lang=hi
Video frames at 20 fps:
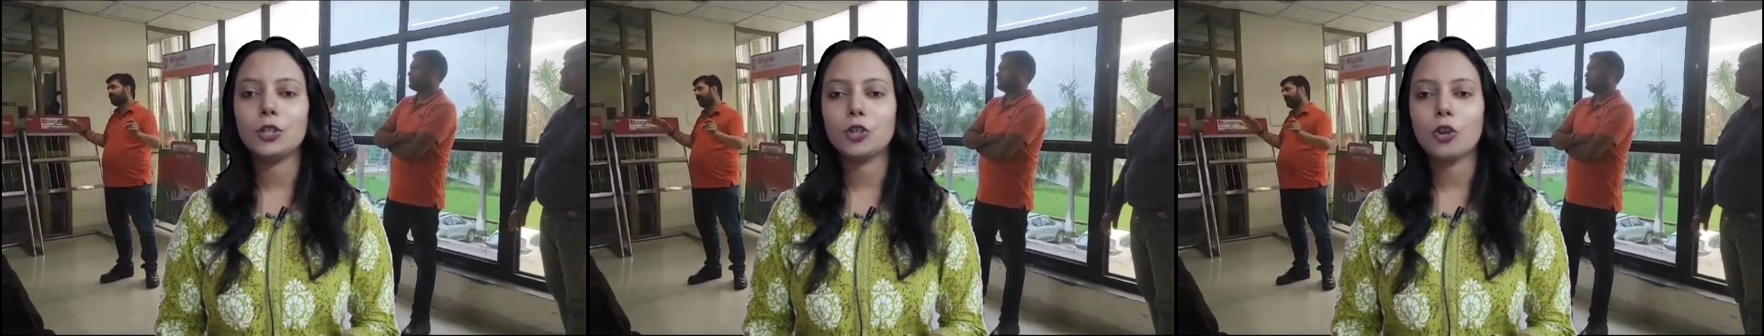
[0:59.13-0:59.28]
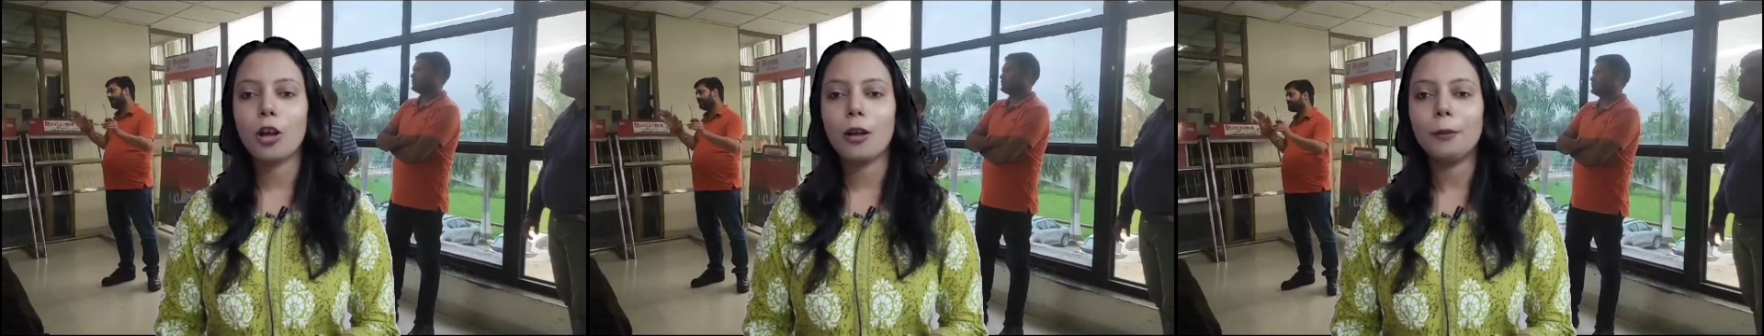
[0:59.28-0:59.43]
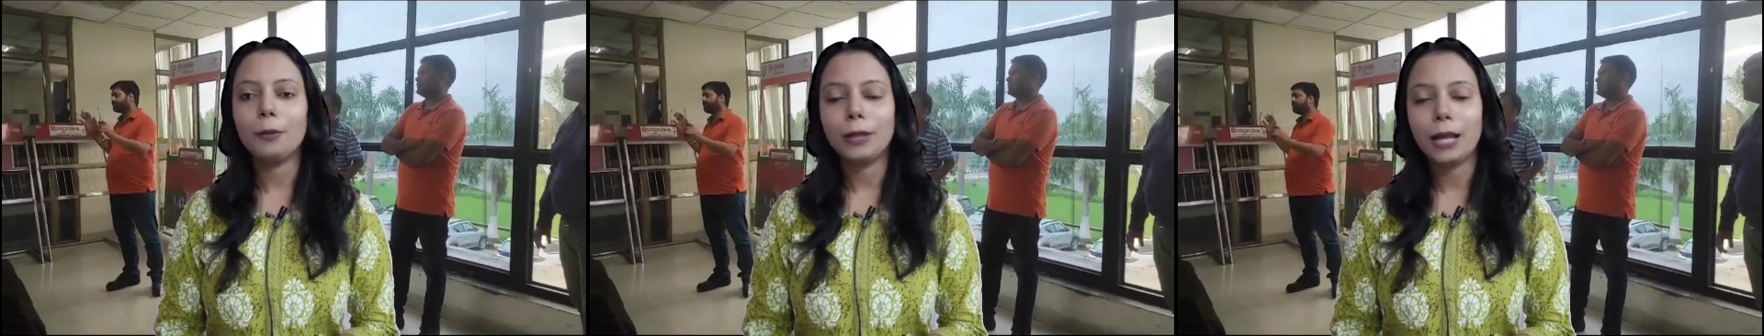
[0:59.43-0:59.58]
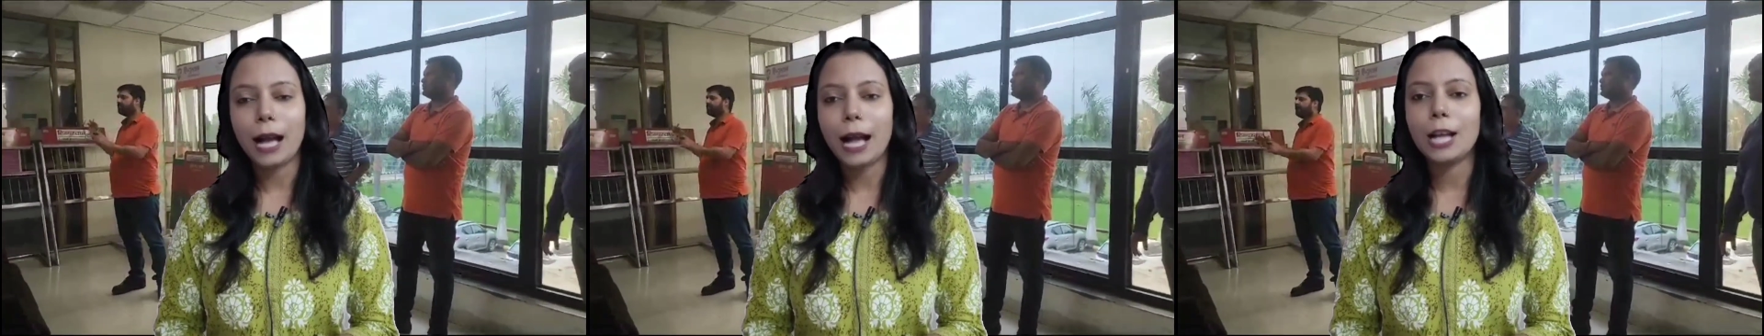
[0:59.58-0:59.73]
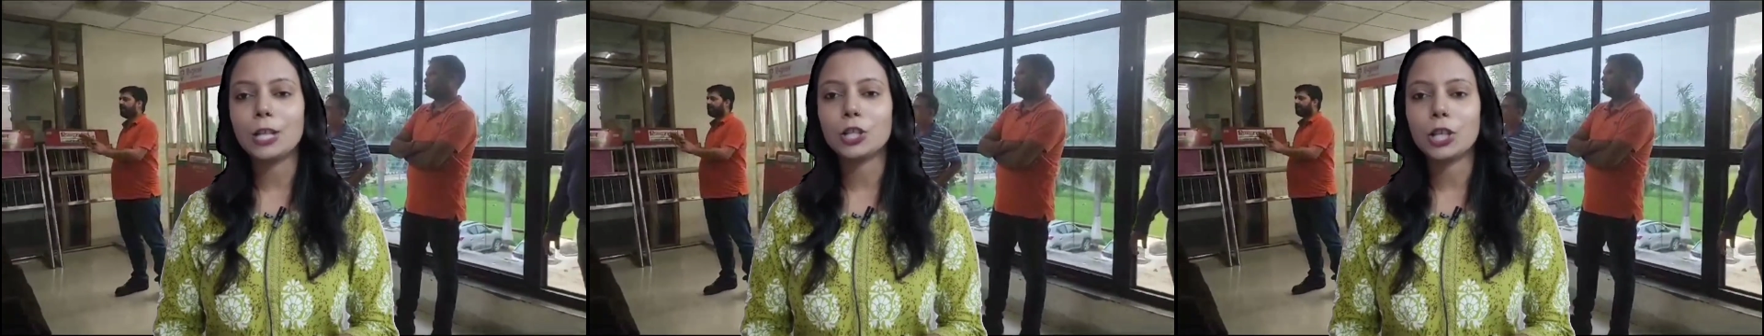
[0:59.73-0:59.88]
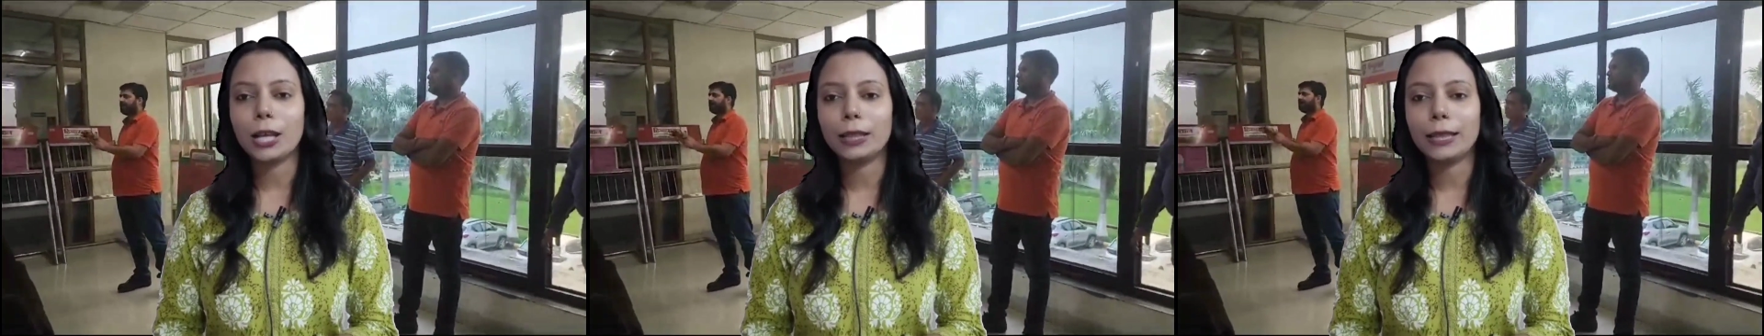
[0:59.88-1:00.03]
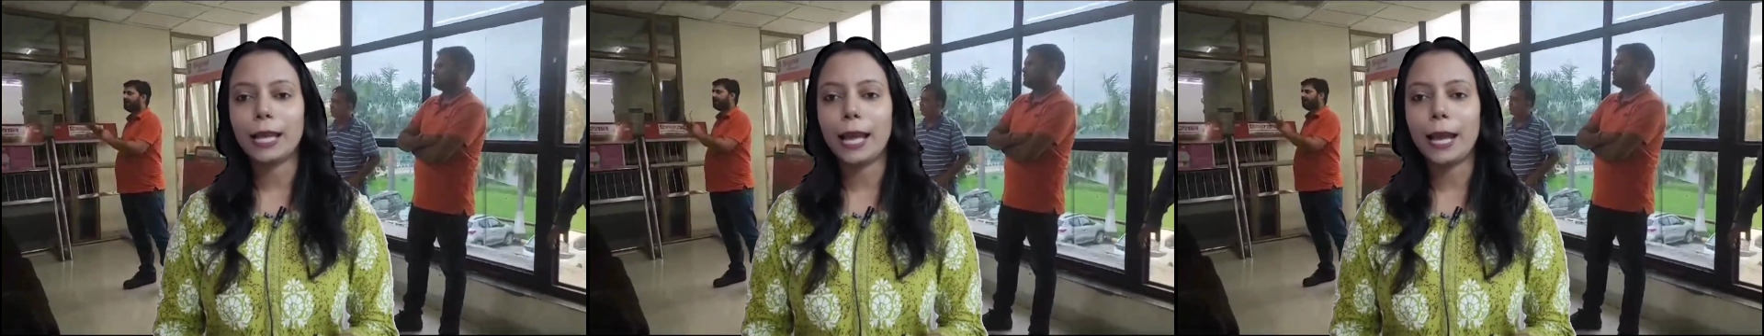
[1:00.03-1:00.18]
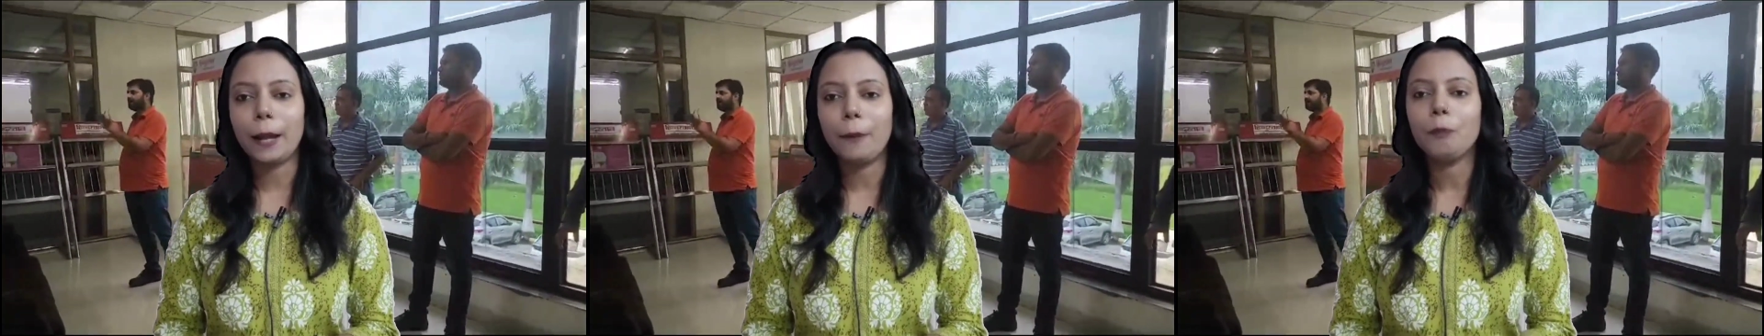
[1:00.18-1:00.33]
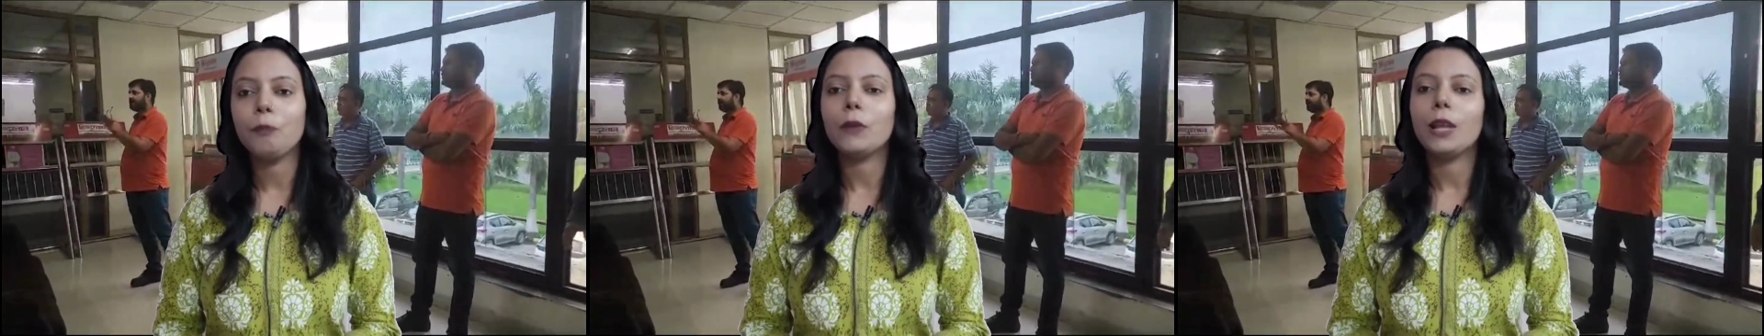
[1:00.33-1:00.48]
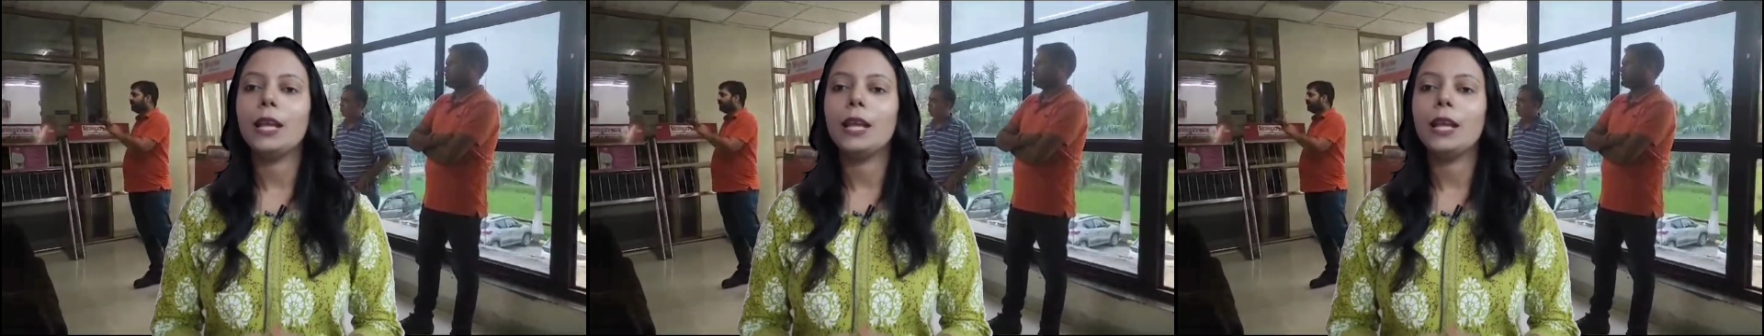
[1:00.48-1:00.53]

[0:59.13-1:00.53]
जॉब ड्रॉप कहा जाता है